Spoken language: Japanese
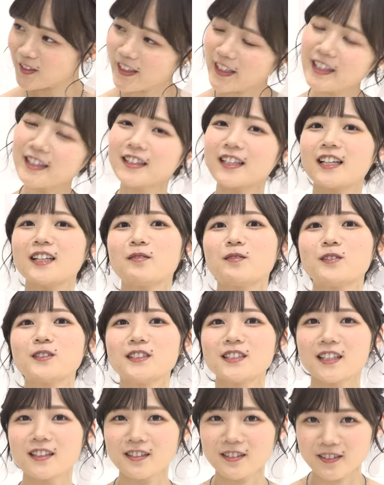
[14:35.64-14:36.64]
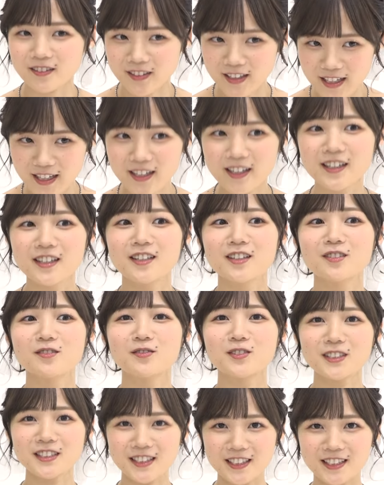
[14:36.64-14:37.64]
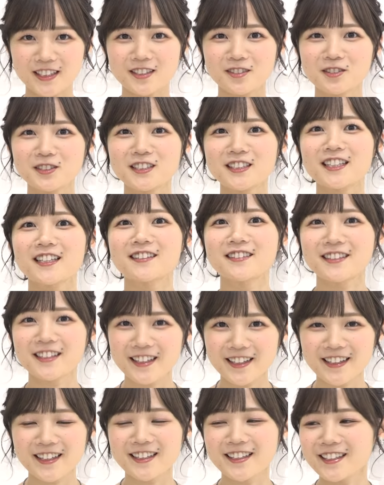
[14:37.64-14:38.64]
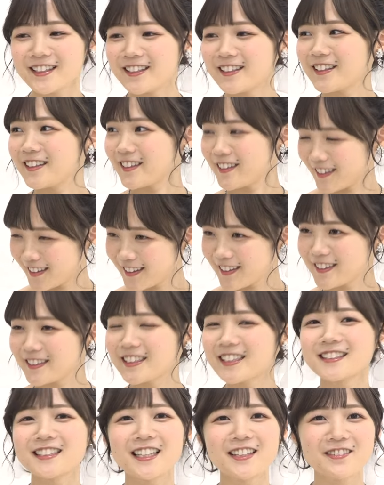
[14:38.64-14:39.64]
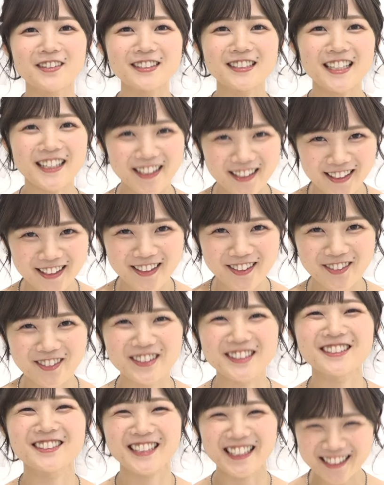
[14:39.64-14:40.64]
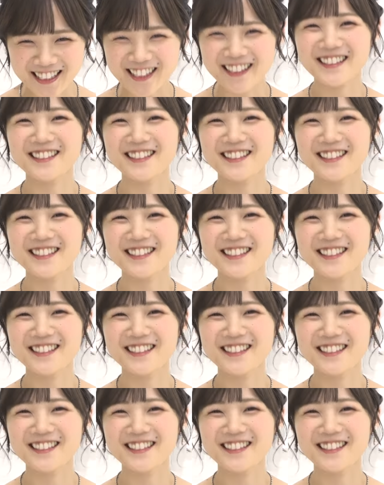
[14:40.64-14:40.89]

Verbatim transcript: でやったりもしてるので、もしお近くだったりした際はぜひお越しください。